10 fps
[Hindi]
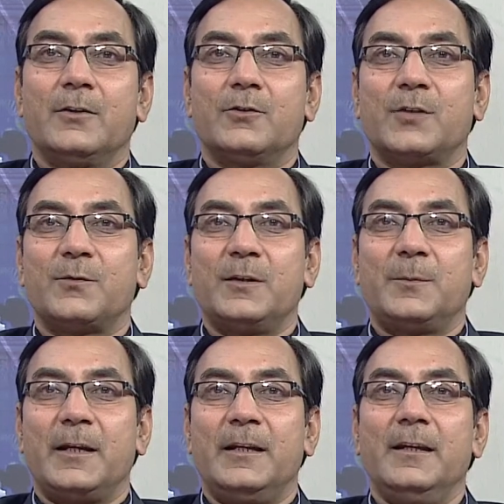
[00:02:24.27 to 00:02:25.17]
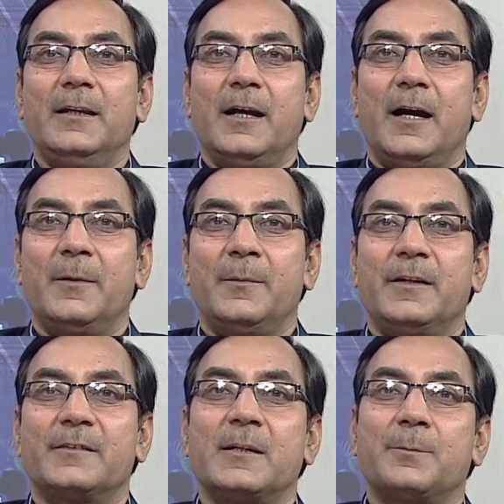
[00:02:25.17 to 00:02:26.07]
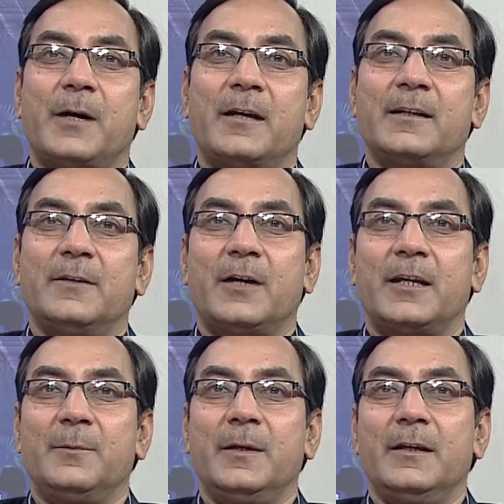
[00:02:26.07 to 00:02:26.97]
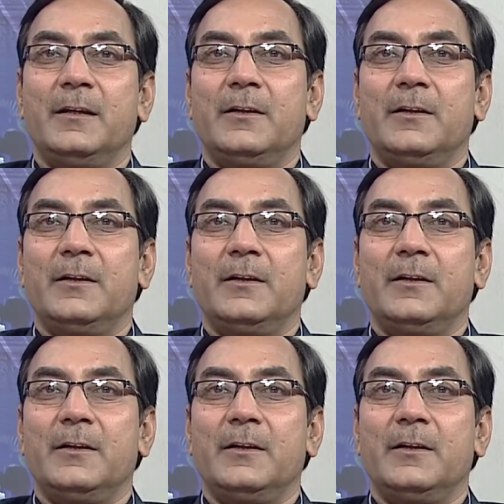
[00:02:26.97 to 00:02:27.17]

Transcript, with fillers: तो सबसे पहले हम स्तनपान के बारे में